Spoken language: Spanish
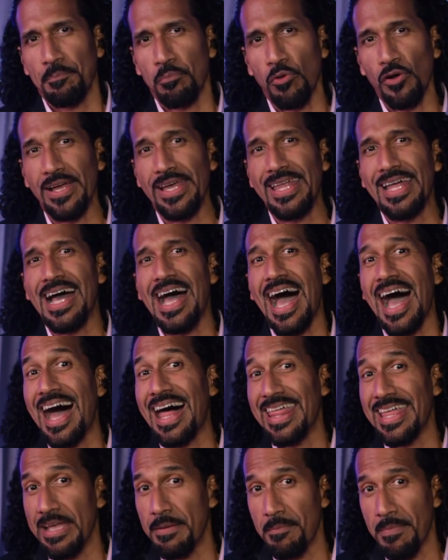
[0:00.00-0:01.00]
pueda,
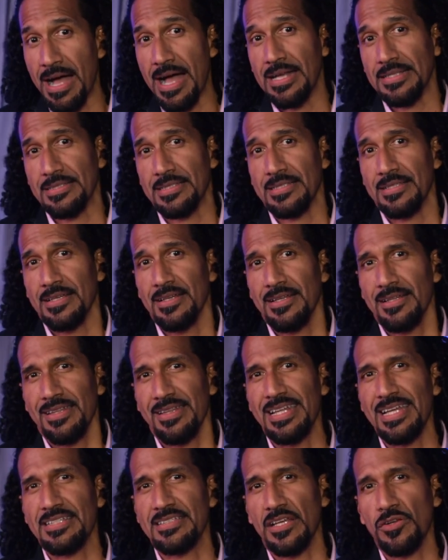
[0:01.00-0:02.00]
además
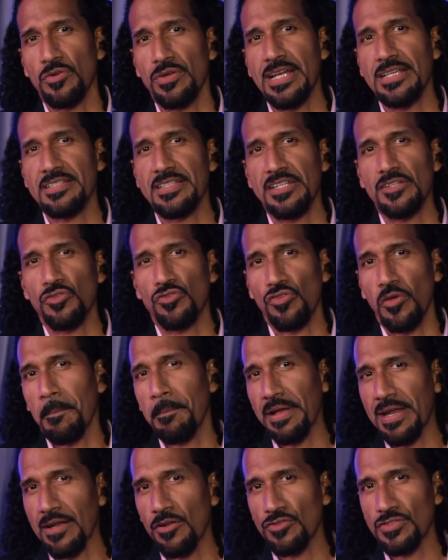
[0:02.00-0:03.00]
de ser una institución
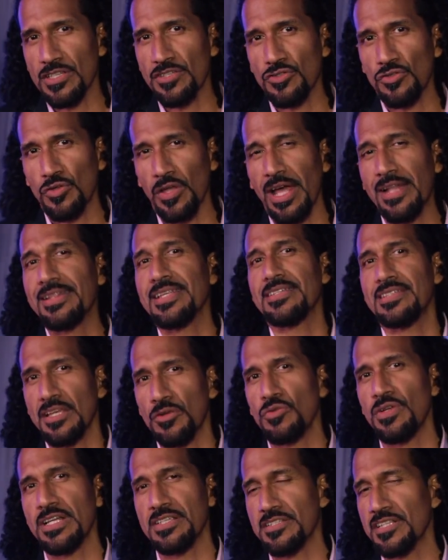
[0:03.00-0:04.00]
para los estudiantes,
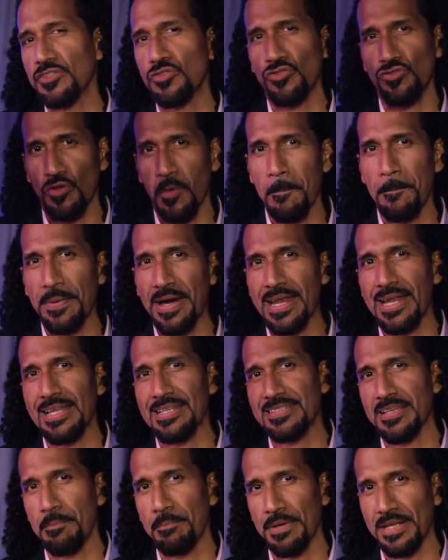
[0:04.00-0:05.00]
ser una institución para
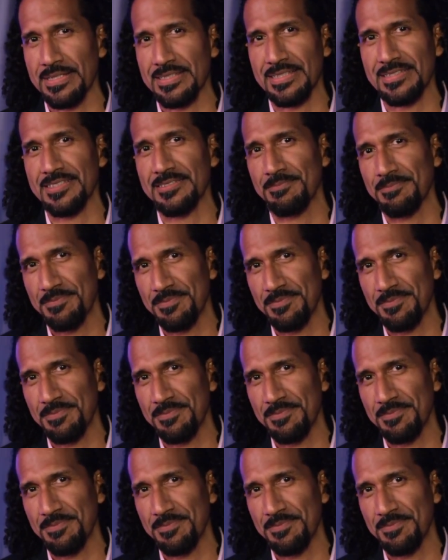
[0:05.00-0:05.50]
las empresas.